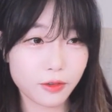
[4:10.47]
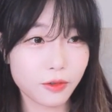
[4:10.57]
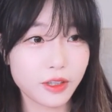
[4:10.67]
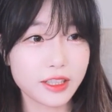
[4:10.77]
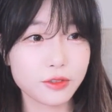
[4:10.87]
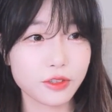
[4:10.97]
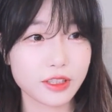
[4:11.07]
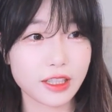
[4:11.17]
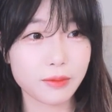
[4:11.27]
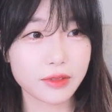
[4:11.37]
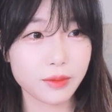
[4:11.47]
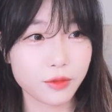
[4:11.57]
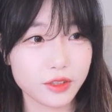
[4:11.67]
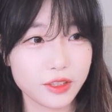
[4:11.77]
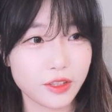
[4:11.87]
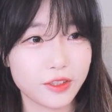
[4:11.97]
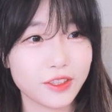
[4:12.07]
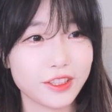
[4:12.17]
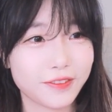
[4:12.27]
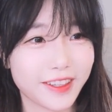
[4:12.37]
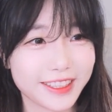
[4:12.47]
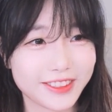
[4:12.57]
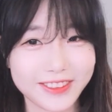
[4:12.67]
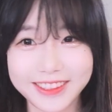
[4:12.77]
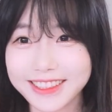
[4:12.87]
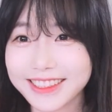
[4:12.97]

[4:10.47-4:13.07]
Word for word: 온 가족이 함께 보는 열년이 방송